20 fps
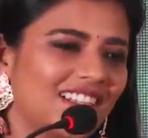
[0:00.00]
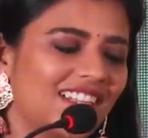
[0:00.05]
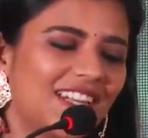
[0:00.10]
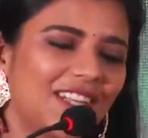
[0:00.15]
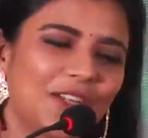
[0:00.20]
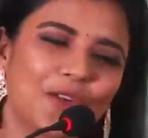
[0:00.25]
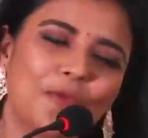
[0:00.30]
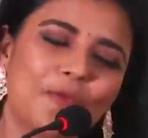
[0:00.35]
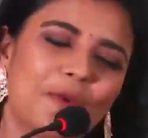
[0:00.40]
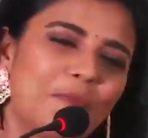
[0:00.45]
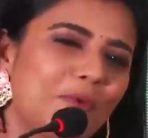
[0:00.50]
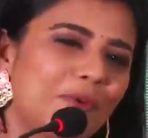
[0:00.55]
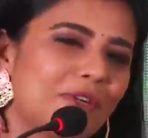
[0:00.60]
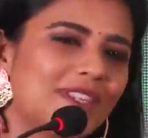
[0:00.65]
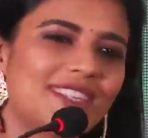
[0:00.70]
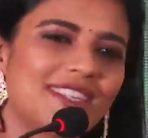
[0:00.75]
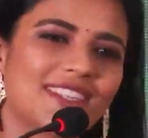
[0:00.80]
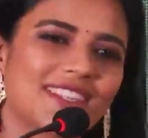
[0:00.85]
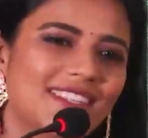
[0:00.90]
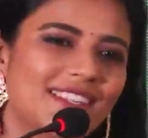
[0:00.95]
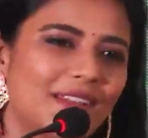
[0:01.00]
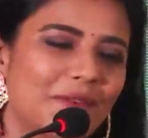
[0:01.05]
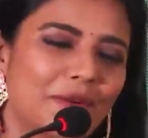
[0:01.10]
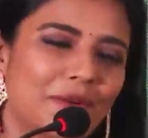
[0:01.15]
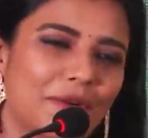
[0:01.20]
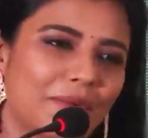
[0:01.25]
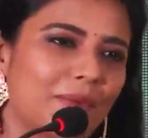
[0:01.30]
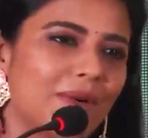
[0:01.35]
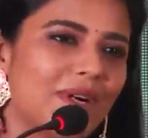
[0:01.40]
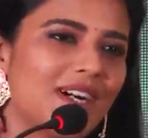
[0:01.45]
எனக்கு ரொம்ப பிடிச்சிருந்தது
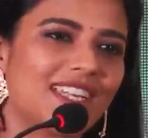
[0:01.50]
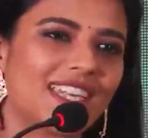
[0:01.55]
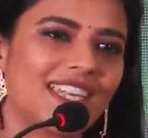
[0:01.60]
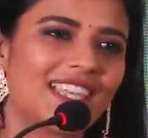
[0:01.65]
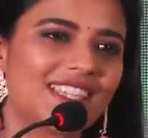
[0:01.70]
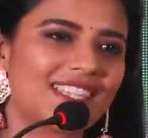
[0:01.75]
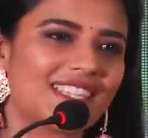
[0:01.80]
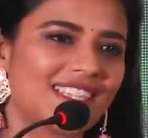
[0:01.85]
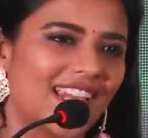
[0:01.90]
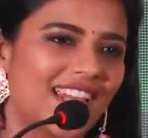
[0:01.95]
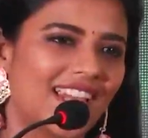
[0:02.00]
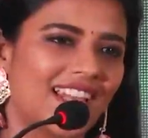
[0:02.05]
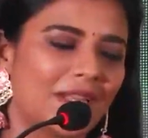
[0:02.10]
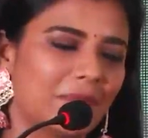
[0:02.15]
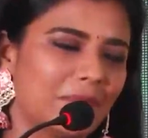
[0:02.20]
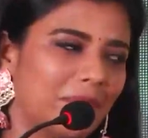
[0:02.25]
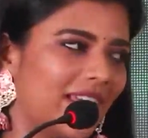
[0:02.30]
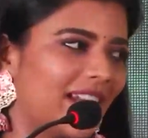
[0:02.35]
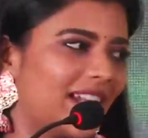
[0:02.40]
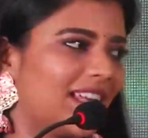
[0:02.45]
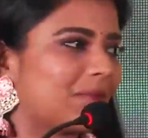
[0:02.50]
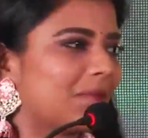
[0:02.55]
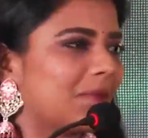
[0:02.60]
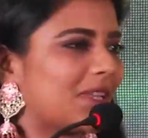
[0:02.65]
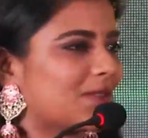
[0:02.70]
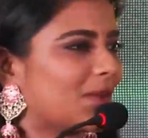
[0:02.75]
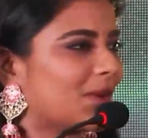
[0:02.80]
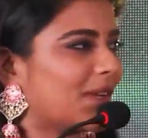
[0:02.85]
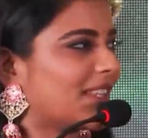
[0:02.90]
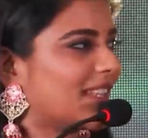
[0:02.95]
அவரோட ஒர்க்கிங் ஸ்டைல் இப்போ
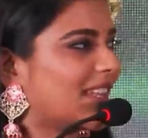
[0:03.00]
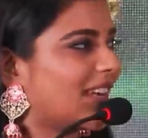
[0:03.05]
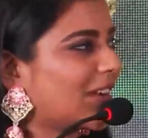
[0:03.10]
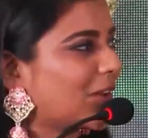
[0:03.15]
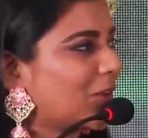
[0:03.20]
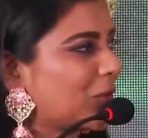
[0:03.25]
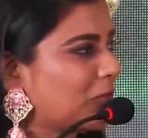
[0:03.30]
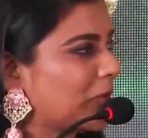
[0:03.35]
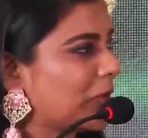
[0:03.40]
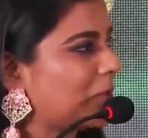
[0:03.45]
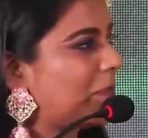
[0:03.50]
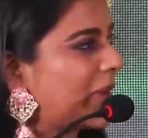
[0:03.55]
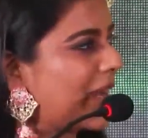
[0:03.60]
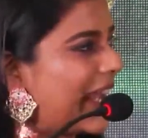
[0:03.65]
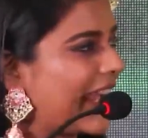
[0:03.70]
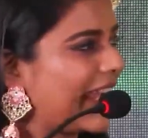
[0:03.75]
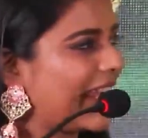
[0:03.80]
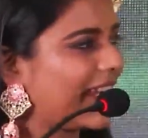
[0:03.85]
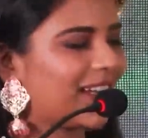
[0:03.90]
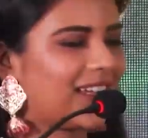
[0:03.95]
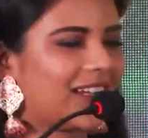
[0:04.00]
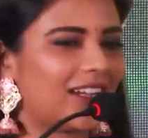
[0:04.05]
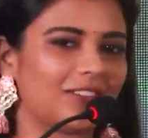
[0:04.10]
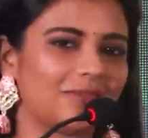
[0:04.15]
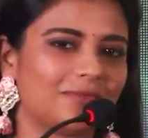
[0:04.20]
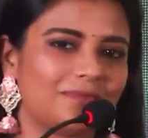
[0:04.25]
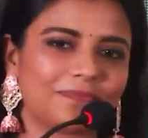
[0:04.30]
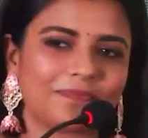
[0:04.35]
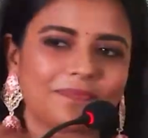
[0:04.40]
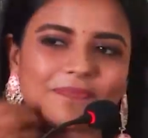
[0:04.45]
எல்லாருமே சொல்லியிருந்தாங்க ரொம்ப பிளான்டாக
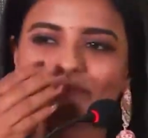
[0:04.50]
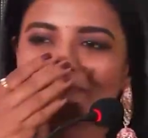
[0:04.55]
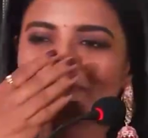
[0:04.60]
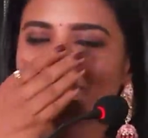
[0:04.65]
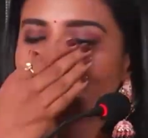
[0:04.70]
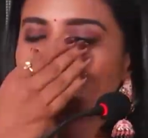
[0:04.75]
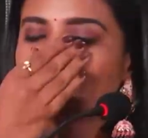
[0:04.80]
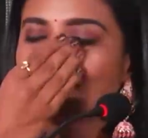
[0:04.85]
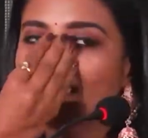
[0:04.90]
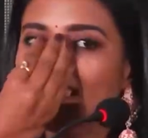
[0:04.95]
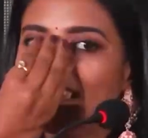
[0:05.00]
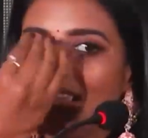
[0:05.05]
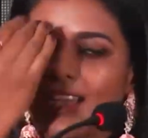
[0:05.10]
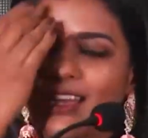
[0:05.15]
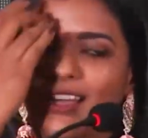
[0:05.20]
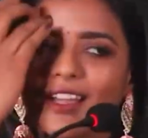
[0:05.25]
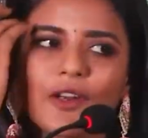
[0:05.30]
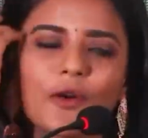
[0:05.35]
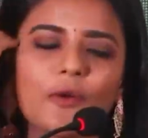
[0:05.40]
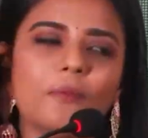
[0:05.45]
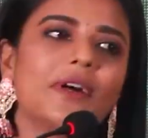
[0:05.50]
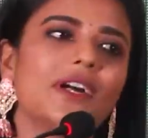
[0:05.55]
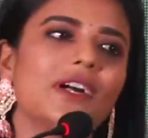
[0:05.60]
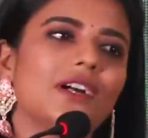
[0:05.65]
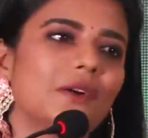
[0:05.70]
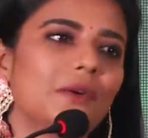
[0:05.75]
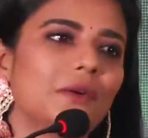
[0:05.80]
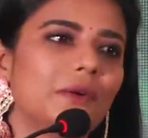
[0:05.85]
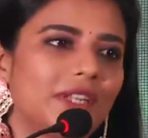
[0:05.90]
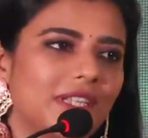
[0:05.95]
ரொம்ப
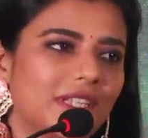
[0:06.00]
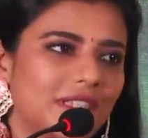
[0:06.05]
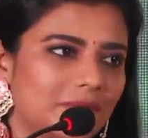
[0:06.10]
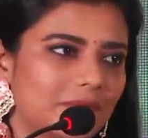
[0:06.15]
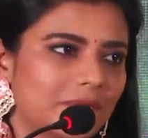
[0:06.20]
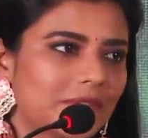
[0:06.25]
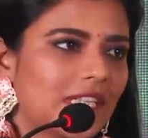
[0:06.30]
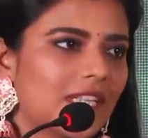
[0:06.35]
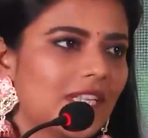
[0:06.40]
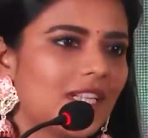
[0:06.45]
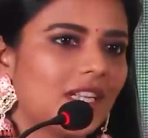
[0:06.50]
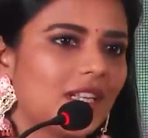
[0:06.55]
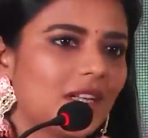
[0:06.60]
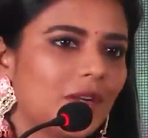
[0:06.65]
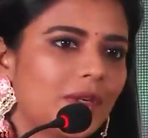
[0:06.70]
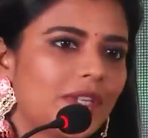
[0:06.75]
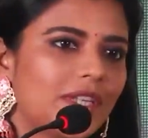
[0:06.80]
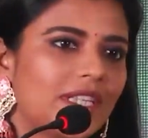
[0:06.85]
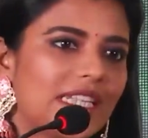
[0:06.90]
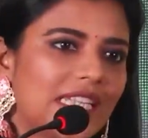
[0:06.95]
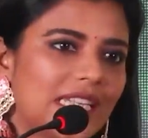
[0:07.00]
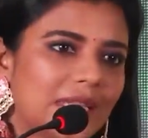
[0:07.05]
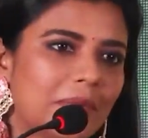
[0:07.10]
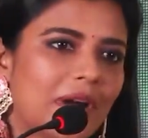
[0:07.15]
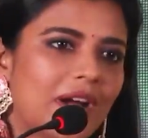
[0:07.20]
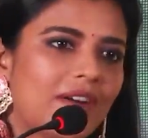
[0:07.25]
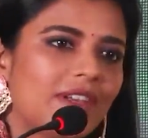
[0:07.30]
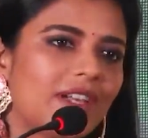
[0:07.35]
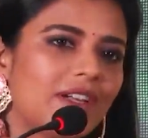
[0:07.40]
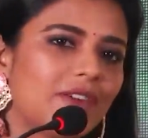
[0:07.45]
ஒரு ஒரு
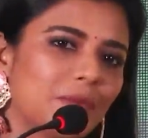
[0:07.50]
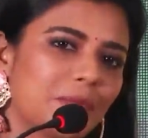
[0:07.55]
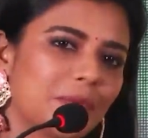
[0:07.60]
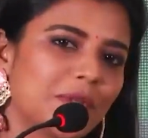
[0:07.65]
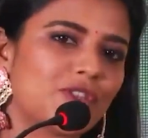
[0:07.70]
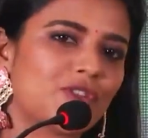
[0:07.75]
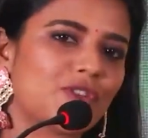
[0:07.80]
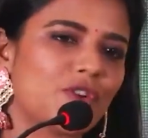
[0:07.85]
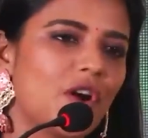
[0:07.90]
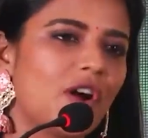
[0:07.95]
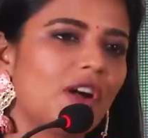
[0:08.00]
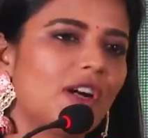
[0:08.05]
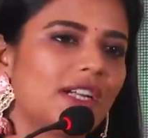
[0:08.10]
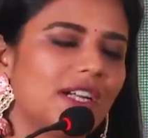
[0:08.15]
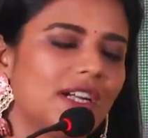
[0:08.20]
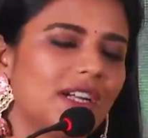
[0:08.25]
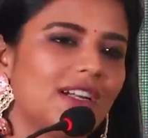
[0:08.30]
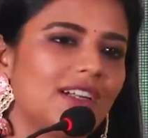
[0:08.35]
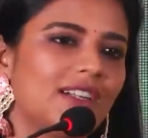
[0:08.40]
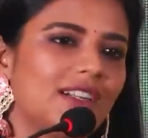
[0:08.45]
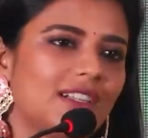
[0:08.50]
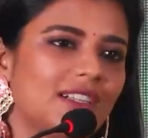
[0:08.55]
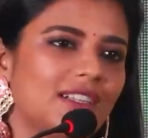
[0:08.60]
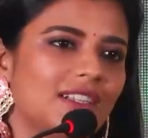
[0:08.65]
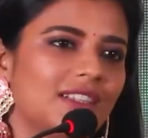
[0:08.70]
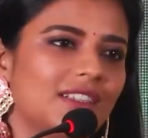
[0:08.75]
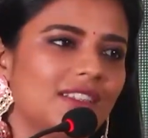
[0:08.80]
டீமாகவே அவர் ரொம்ப ஸ்ட்ராங்காக